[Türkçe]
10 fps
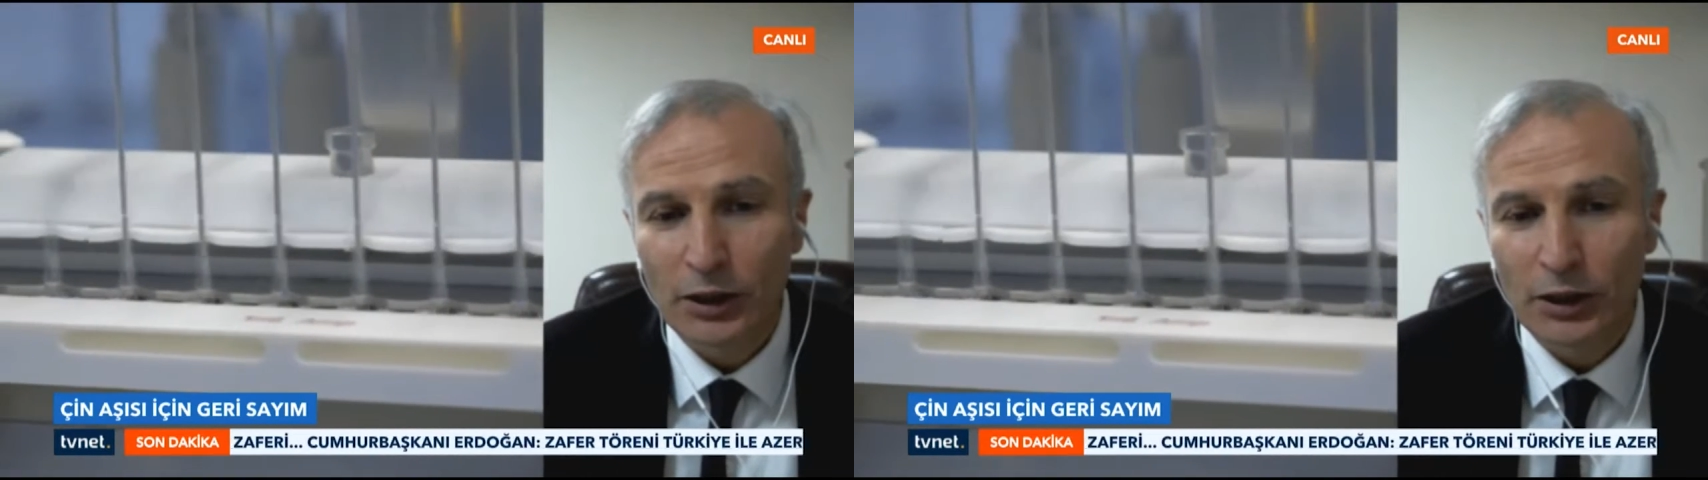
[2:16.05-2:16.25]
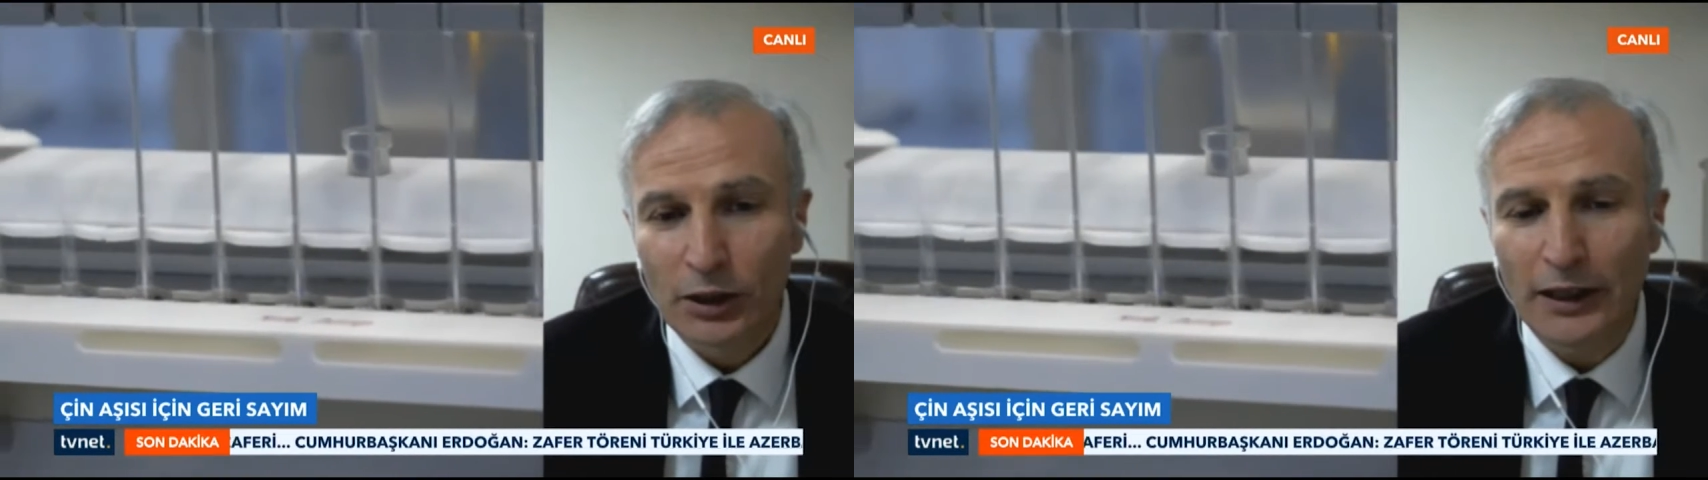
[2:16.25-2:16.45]

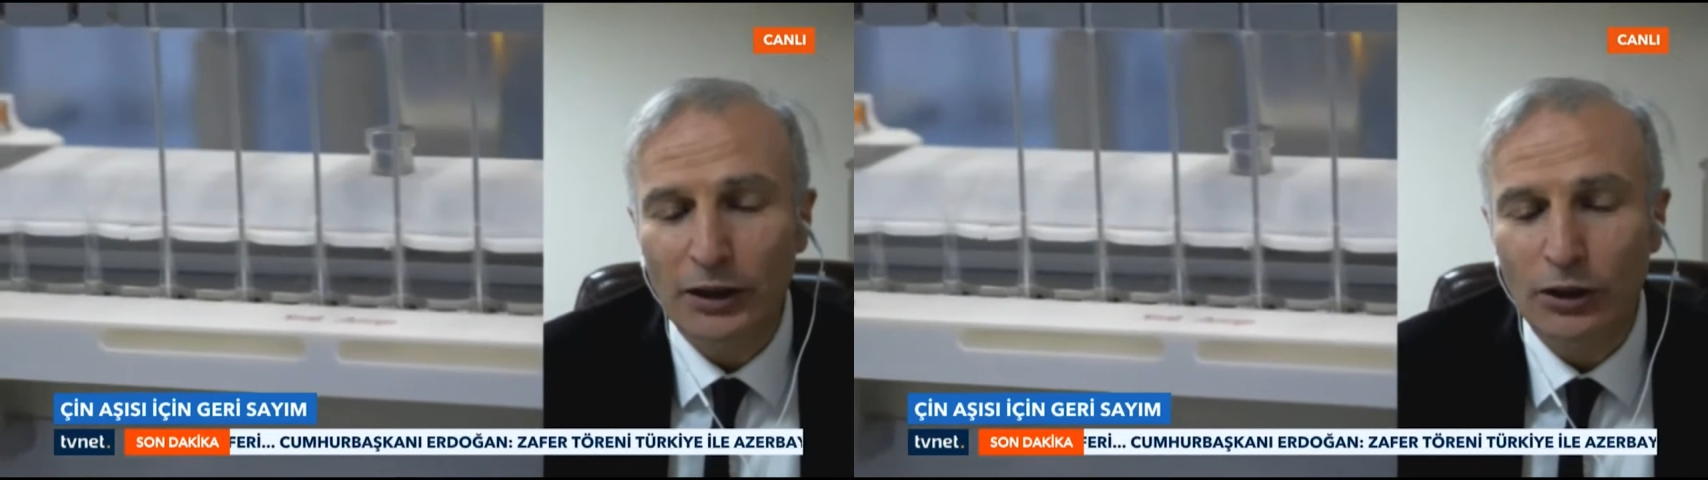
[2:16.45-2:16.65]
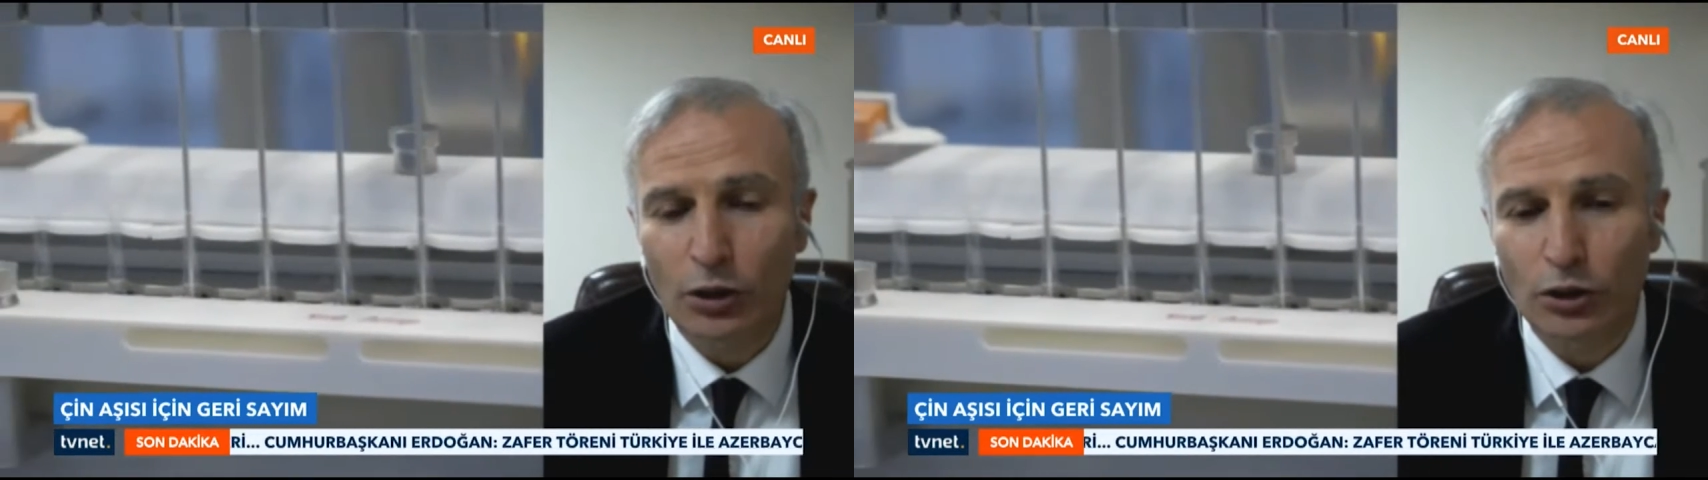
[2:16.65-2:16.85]

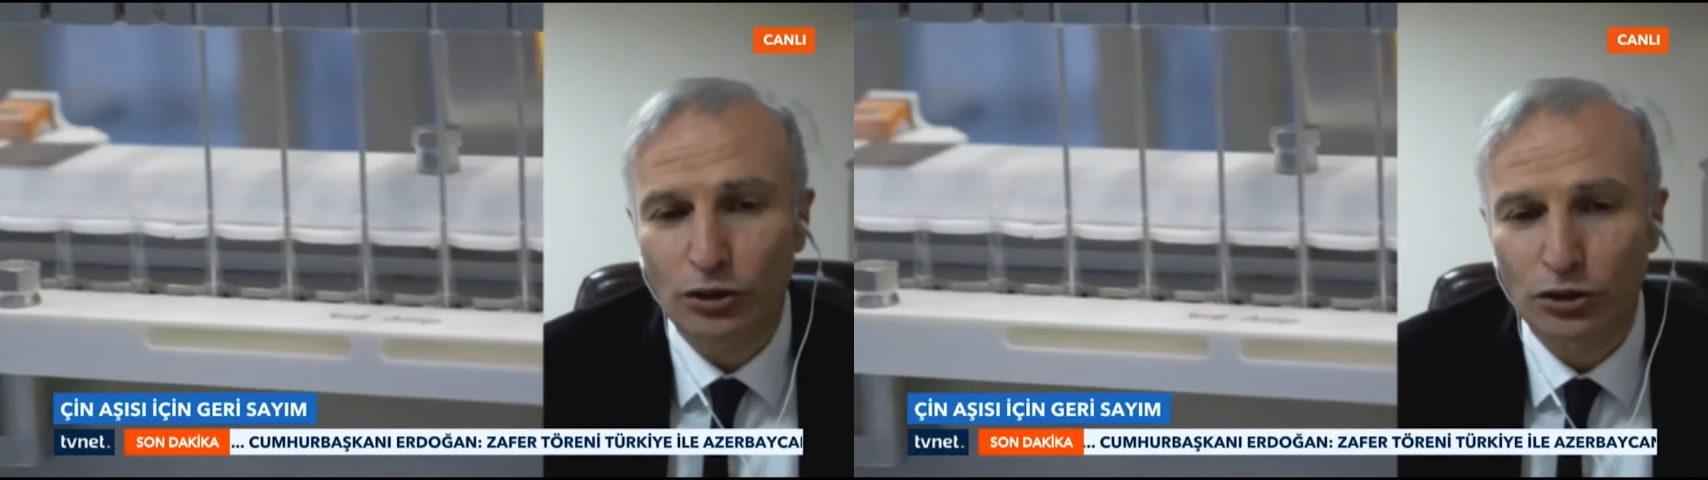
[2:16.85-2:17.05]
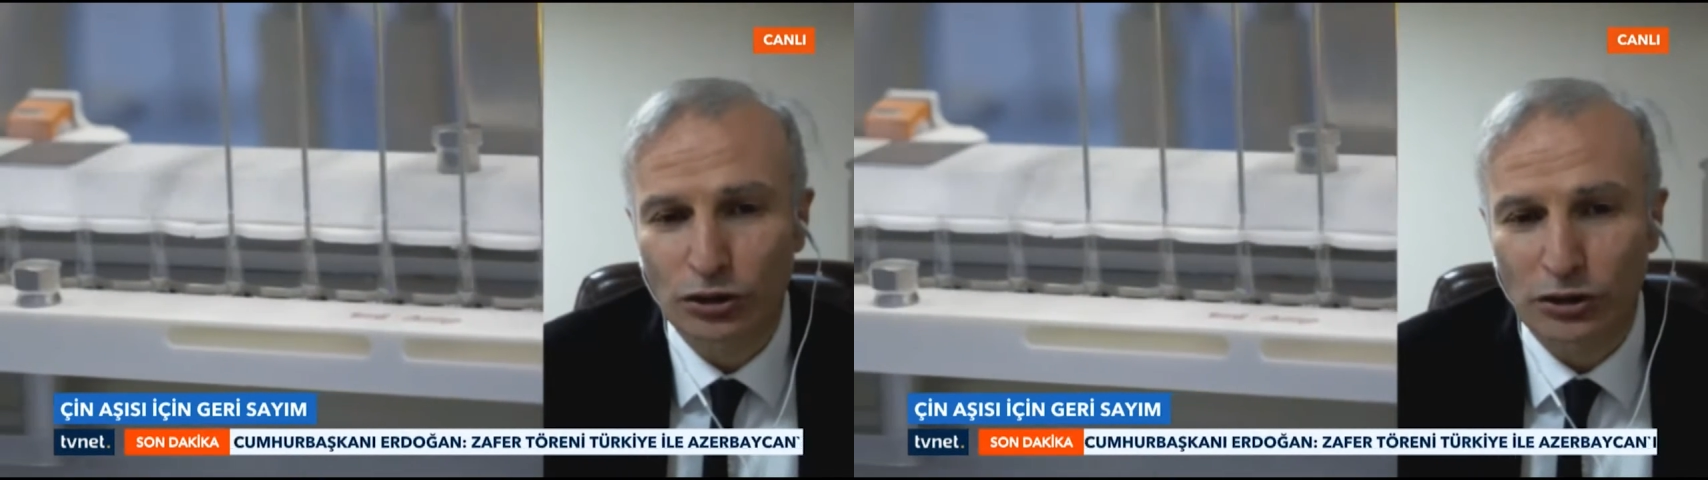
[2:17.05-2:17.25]
güvenlik
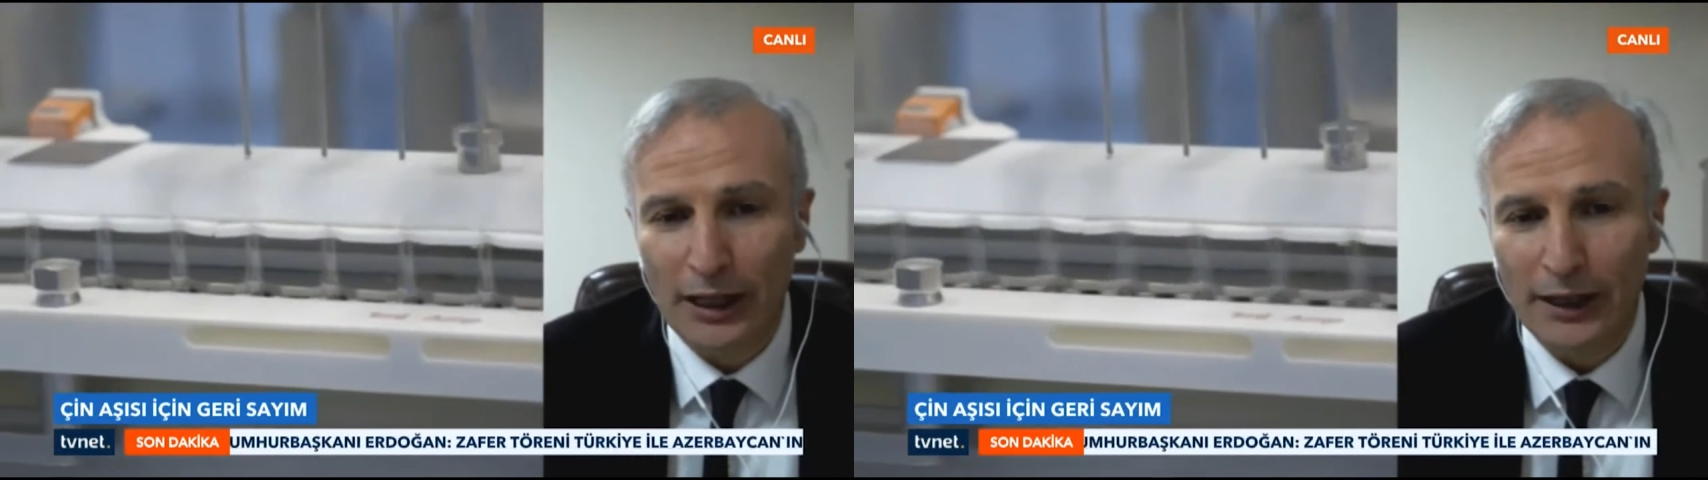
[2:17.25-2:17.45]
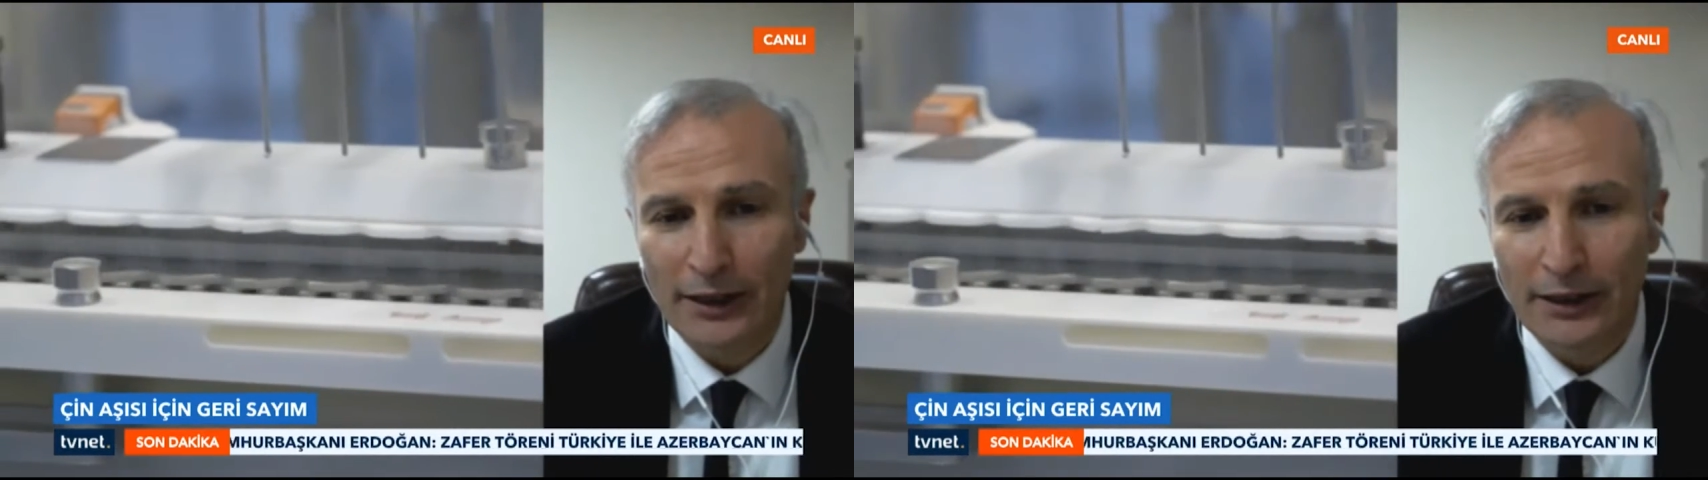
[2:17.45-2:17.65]

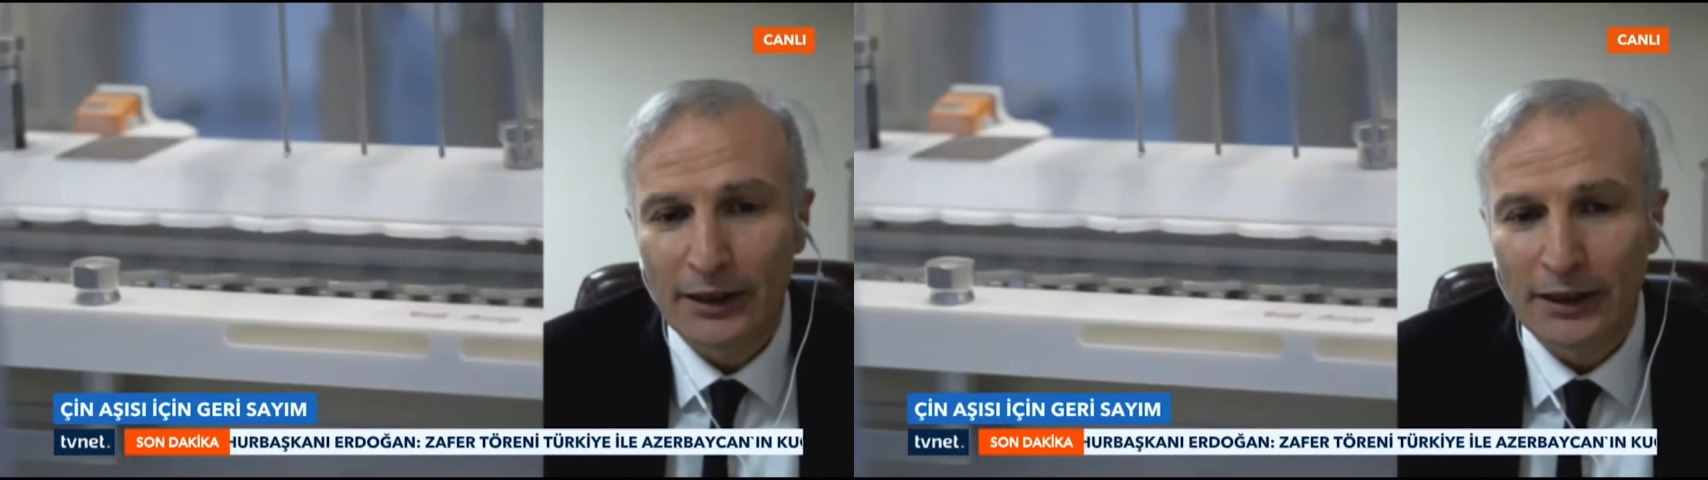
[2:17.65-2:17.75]
konusunda